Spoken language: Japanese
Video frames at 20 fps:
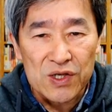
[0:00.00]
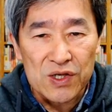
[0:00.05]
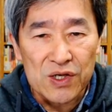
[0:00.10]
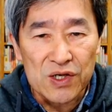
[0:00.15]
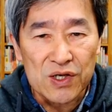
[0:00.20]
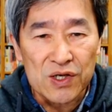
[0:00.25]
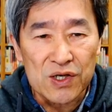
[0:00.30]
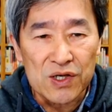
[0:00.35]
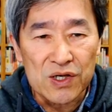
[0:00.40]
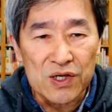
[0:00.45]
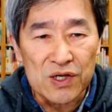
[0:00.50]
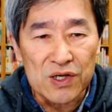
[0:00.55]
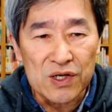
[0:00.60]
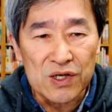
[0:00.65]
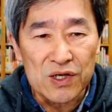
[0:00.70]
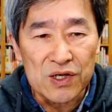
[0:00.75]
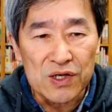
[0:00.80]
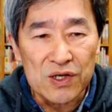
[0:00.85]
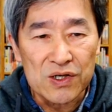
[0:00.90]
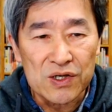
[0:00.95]

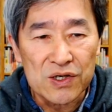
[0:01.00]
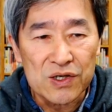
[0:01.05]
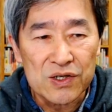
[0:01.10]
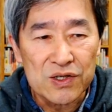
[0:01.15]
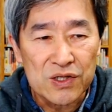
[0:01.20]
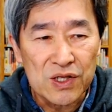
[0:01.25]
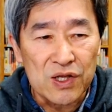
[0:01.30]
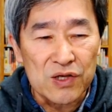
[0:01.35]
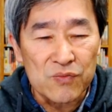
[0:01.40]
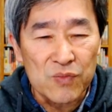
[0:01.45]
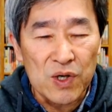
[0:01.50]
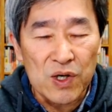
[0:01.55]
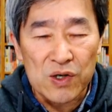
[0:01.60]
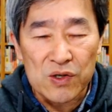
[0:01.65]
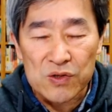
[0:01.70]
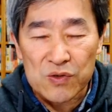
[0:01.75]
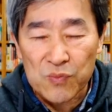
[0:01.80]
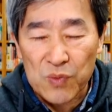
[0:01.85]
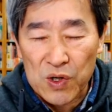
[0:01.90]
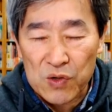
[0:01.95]
えーね
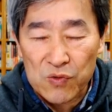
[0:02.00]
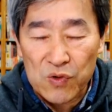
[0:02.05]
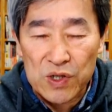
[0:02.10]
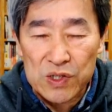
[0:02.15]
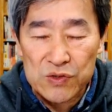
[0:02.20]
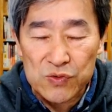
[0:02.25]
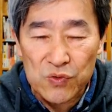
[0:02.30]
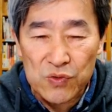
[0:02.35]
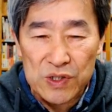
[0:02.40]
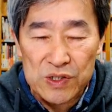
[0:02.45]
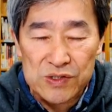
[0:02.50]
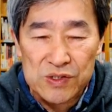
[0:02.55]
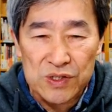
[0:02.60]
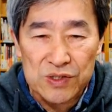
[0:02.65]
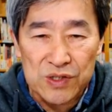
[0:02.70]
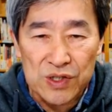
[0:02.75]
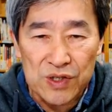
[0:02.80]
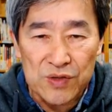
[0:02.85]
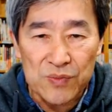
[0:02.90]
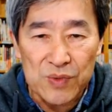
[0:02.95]
まあ、晩ご飯のおかずだっ
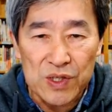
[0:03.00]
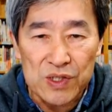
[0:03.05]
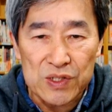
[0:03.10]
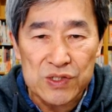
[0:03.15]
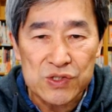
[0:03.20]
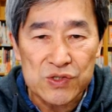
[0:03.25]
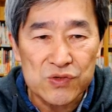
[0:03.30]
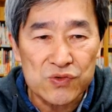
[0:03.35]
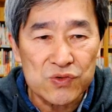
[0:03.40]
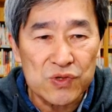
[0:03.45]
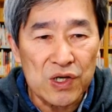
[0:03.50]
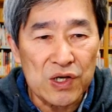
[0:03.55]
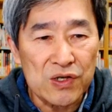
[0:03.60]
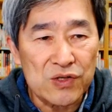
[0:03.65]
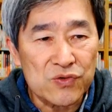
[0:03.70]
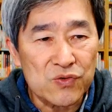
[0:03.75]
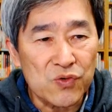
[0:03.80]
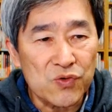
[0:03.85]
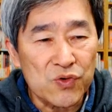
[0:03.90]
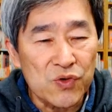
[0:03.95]
たら、まあ、1週
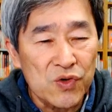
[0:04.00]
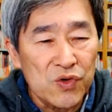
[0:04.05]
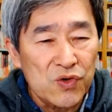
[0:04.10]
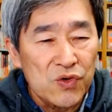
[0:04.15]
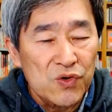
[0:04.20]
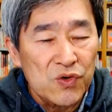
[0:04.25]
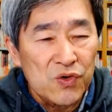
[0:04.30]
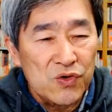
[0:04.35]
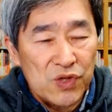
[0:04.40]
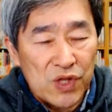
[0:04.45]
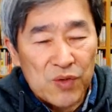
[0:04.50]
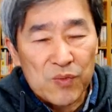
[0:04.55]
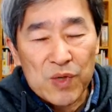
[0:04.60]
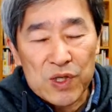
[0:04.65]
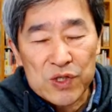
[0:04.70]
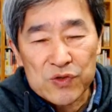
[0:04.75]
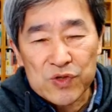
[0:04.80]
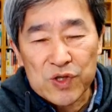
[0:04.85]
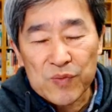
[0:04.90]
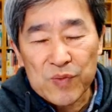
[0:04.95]
間の、ね、
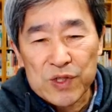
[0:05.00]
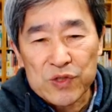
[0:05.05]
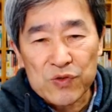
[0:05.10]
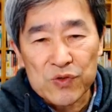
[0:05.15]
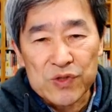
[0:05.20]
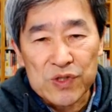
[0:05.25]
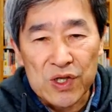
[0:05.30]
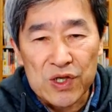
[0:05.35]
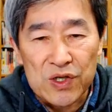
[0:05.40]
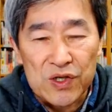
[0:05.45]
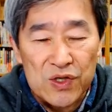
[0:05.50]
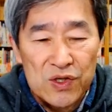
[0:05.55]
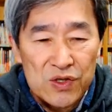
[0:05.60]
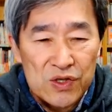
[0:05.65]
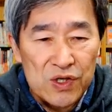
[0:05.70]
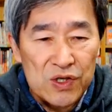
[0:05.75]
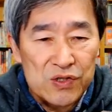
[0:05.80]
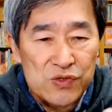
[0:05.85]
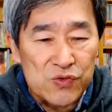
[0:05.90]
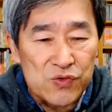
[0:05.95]
メニュー決めといて、
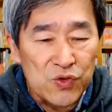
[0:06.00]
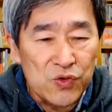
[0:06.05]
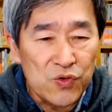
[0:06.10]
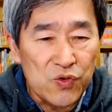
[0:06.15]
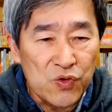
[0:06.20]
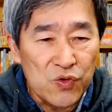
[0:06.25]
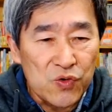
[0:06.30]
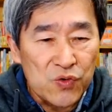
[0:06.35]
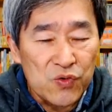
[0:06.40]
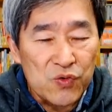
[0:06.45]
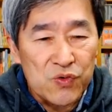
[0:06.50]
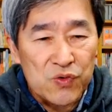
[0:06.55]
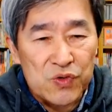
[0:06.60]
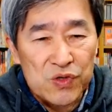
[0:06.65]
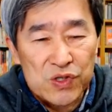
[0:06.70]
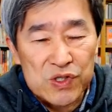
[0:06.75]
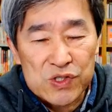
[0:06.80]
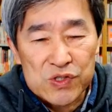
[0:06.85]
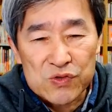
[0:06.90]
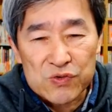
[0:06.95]
えー、それを
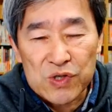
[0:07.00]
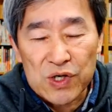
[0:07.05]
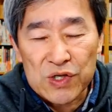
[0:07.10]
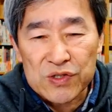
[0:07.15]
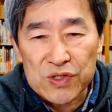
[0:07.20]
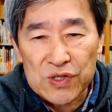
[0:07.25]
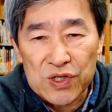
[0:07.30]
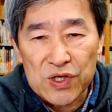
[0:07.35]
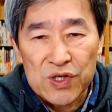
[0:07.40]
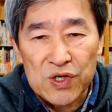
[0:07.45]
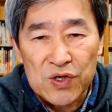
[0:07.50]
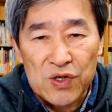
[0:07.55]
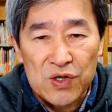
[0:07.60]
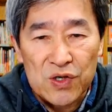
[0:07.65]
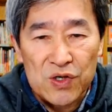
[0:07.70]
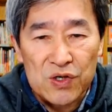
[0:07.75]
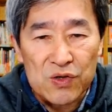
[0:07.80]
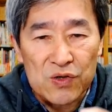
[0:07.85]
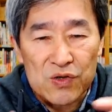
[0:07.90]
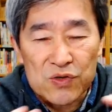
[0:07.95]
1週間でね
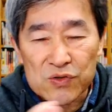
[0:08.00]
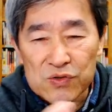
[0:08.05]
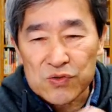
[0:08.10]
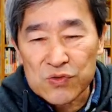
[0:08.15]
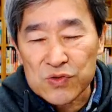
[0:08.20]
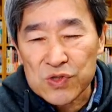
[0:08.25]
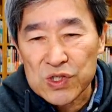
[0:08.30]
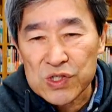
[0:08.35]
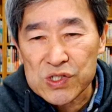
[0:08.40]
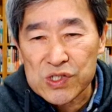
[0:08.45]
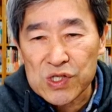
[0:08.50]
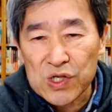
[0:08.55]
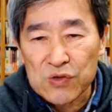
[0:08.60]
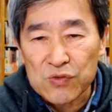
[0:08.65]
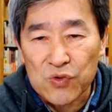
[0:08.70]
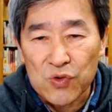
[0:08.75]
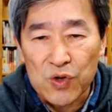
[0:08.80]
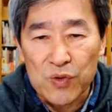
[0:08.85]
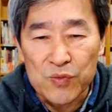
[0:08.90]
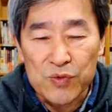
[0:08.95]
ルーティンしていく
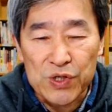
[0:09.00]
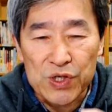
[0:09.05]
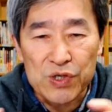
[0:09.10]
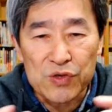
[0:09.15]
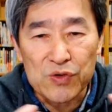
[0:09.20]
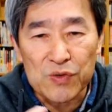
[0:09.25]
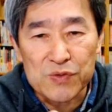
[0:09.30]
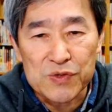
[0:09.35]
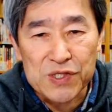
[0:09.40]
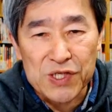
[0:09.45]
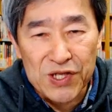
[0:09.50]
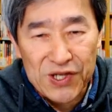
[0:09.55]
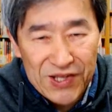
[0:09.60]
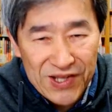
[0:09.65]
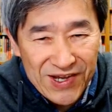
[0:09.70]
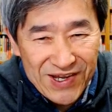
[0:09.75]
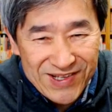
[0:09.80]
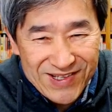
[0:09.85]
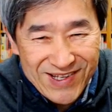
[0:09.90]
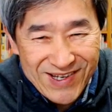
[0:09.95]
とかもできるかもしれ
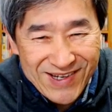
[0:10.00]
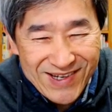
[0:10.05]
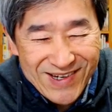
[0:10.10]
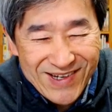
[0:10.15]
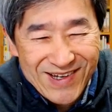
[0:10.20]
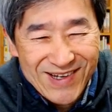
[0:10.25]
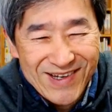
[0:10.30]
ないって